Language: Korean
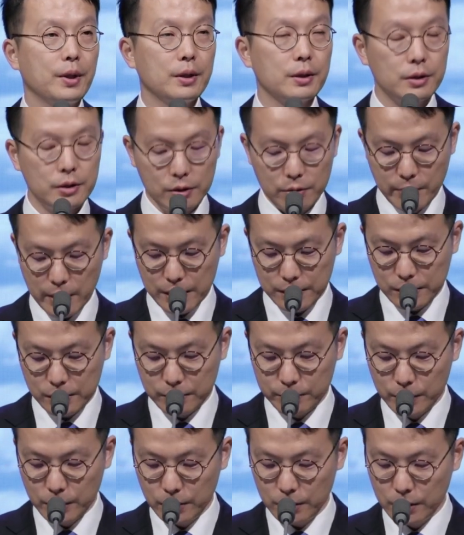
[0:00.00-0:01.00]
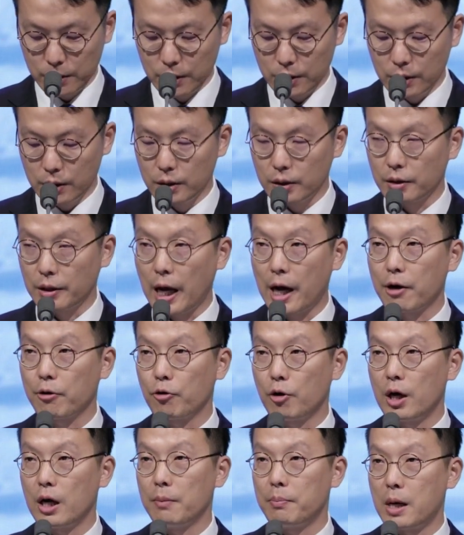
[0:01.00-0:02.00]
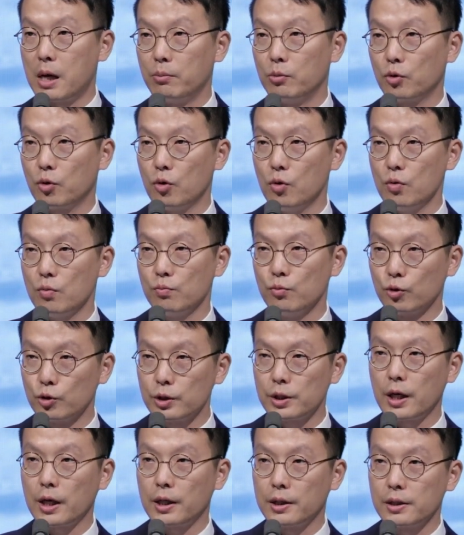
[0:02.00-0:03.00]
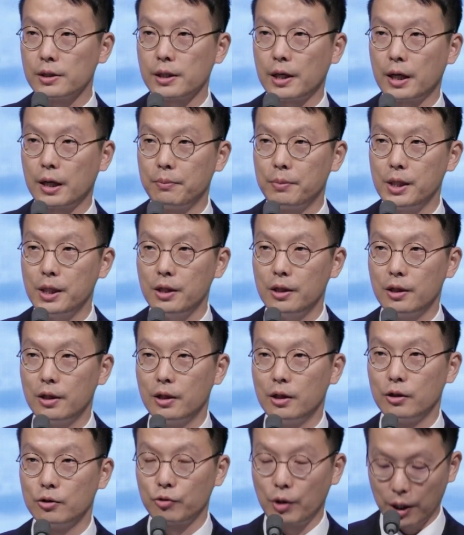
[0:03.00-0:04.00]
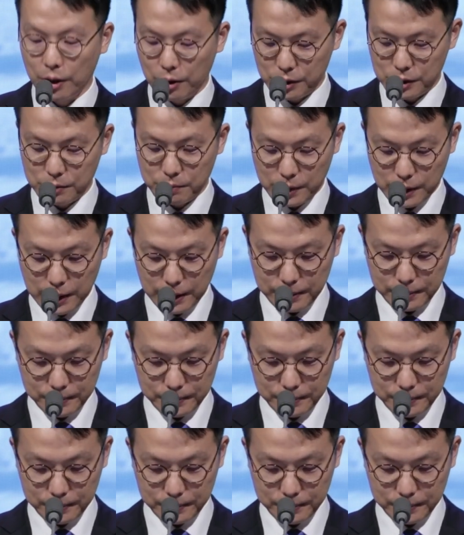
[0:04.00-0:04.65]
그 말씀을 낮과 밤으로 묵상하는 사람이 된 것입니다.